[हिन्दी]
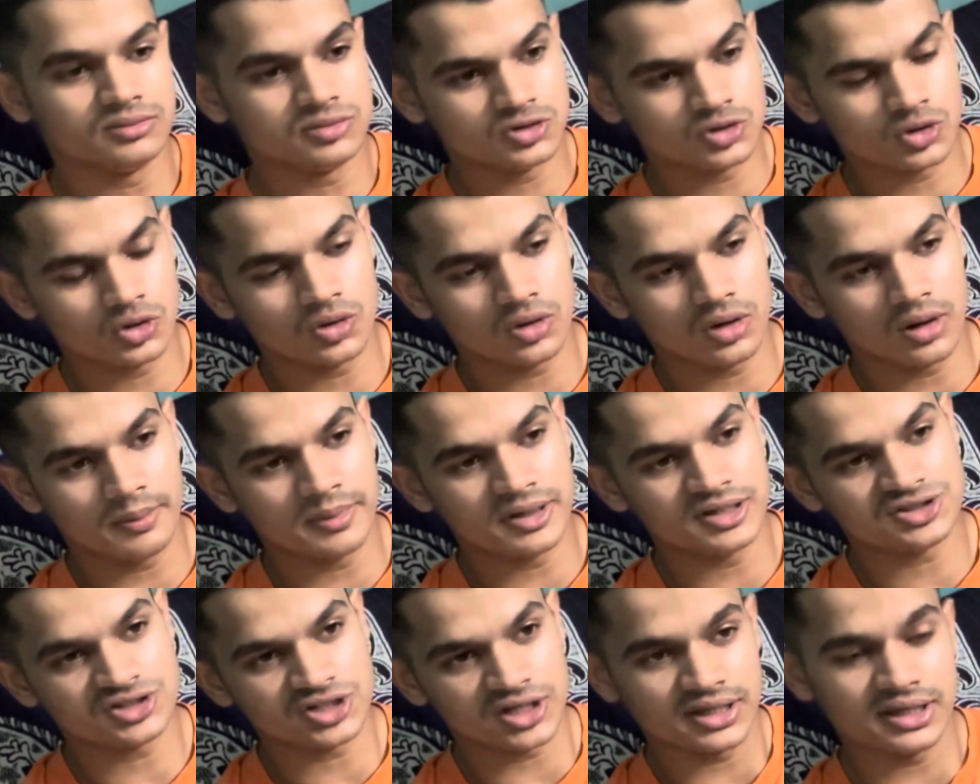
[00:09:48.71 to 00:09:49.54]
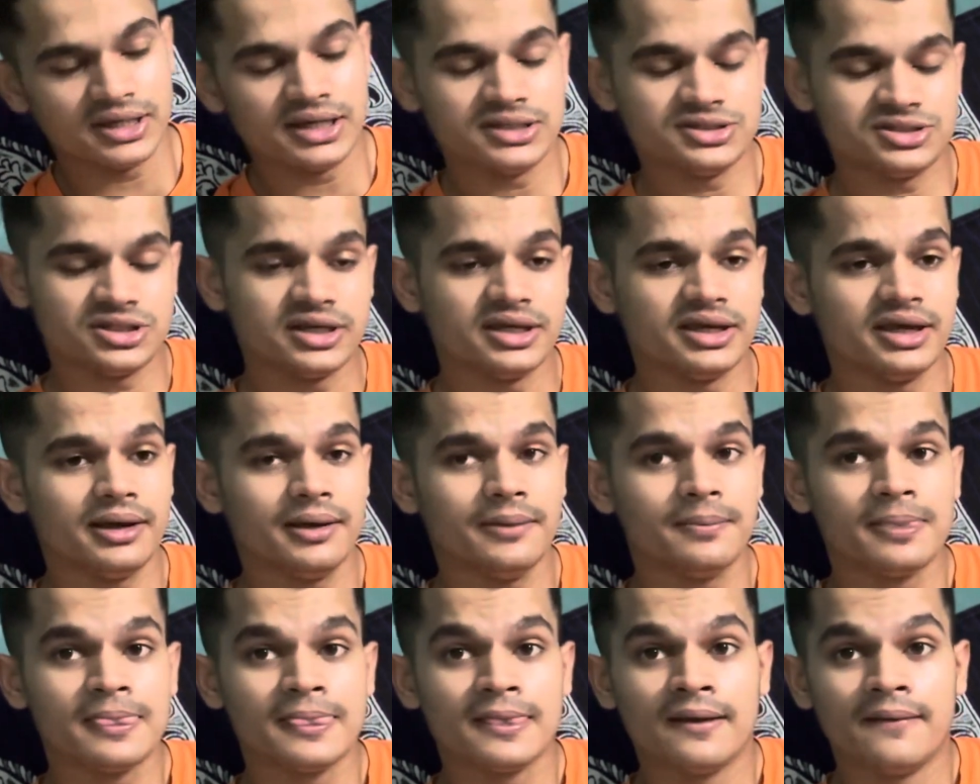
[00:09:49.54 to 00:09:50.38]
जो हमें चाहिए ही चाहिए
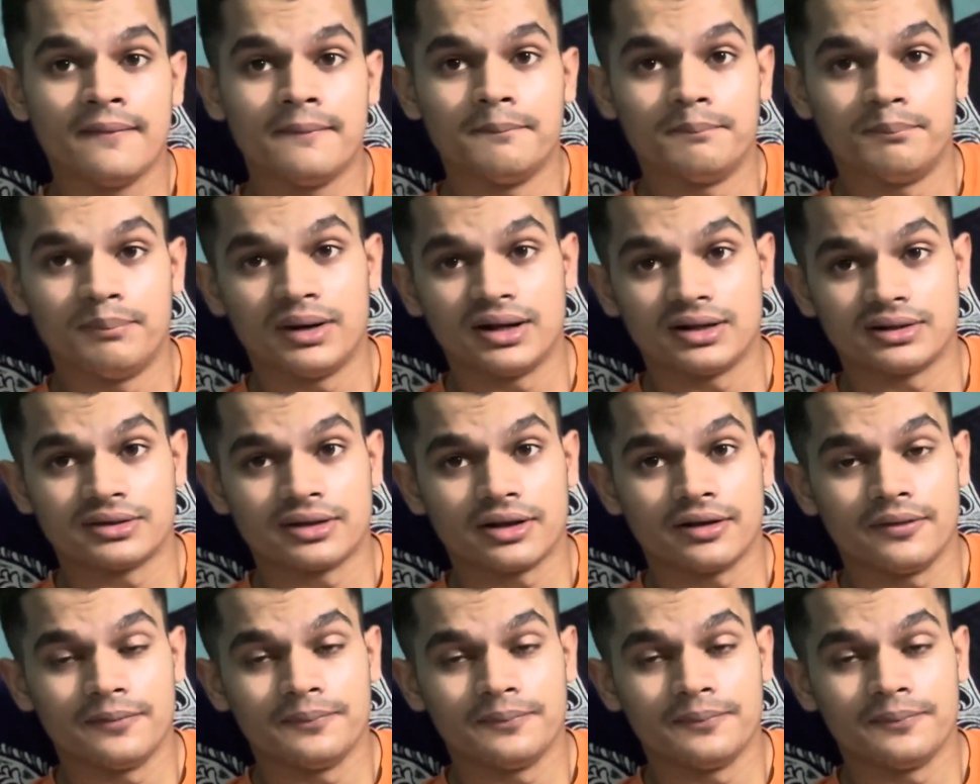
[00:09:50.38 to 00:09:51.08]
बट